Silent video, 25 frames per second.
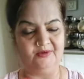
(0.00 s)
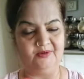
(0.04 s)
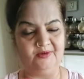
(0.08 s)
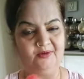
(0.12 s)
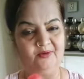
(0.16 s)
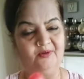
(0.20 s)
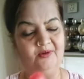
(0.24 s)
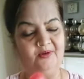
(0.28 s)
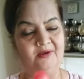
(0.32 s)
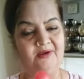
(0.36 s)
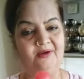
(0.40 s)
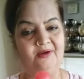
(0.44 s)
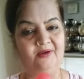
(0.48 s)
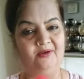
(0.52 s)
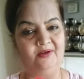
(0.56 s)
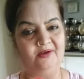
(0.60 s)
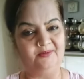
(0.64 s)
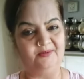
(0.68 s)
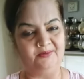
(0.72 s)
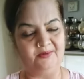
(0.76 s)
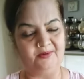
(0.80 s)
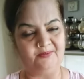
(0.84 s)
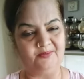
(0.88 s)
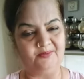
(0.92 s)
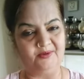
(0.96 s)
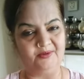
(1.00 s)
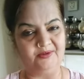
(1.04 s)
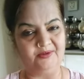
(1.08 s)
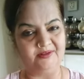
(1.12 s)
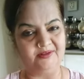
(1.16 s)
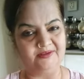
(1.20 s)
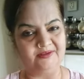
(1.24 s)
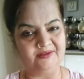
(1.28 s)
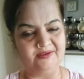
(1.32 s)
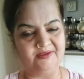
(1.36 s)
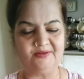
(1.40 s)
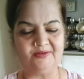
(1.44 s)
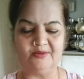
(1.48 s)
कोल्ड लॉलीपॉप बोल
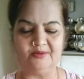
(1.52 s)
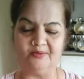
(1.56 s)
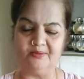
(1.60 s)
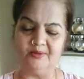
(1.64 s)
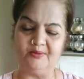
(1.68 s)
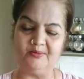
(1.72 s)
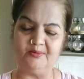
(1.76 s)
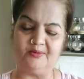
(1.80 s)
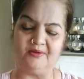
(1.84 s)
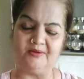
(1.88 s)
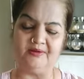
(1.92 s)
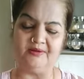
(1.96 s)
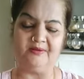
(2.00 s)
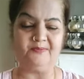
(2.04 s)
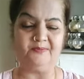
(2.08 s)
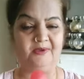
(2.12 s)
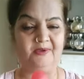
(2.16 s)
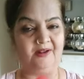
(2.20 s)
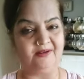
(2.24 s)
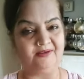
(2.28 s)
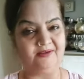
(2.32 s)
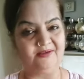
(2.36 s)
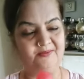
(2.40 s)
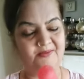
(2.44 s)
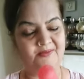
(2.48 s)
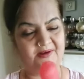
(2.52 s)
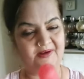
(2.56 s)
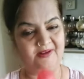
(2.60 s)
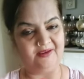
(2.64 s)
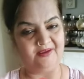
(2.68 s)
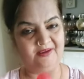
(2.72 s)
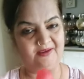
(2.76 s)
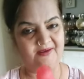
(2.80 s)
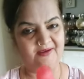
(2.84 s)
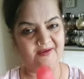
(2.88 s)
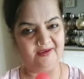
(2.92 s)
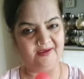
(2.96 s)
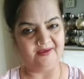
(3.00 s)
दीजिए जो भी बोलिए प्यार से
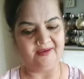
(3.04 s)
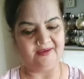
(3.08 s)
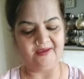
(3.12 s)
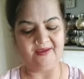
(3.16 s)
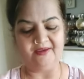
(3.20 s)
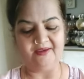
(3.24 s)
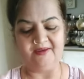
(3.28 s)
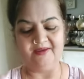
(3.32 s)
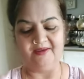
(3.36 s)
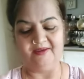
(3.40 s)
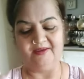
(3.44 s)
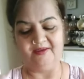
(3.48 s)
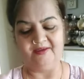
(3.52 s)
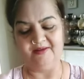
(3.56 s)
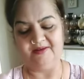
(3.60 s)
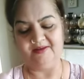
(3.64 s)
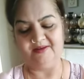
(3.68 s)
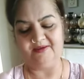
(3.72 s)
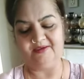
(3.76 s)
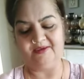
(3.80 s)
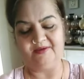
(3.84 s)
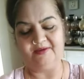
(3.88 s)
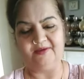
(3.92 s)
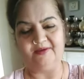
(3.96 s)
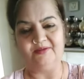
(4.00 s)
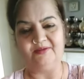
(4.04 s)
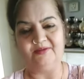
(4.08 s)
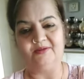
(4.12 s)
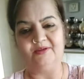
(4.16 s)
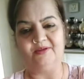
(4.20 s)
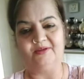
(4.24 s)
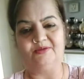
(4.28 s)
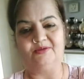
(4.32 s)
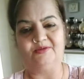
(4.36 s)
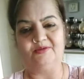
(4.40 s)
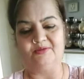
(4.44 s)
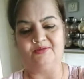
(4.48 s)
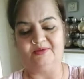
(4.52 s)
बनाइए खाइए देखिए कितने
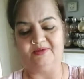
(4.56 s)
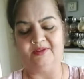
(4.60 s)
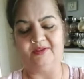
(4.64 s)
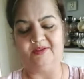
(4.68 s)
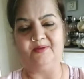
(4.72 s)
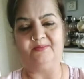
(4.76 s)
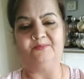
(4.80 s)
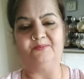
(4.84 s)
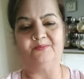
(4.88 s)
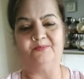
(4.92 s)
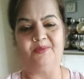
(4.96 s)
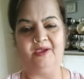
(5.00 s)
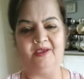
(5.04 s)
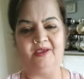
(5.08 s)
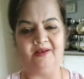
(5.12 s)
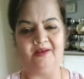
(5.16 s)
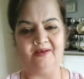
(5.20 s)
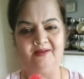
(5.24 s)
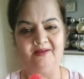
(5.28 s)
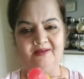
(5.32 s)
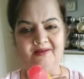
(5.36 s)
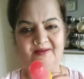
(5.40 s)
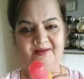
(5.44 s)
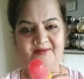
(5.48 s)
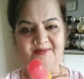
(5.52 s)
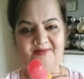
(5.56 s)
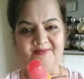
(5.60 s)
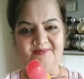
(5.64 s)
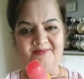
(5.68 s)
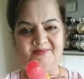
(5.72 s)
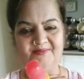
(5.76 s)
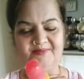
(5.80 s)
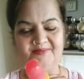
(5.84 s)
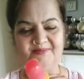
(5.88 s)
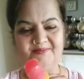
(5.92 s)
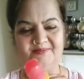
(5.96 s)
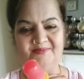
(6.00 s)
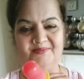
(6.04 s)
सुंदर प्यारे लग रहे हैं
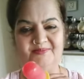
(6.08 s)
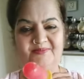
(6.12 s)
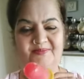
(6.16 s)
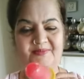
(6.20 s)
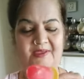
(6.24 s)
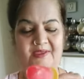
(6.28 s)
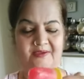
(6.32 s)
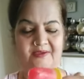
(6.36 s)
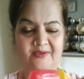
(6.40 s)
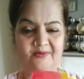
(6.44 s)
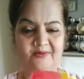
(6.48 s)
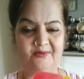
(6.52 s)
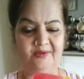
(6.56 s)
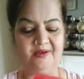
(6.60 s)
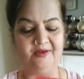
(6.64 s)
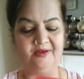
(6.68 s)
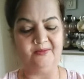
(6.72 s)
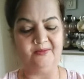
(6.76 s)
थैंक यू वेरी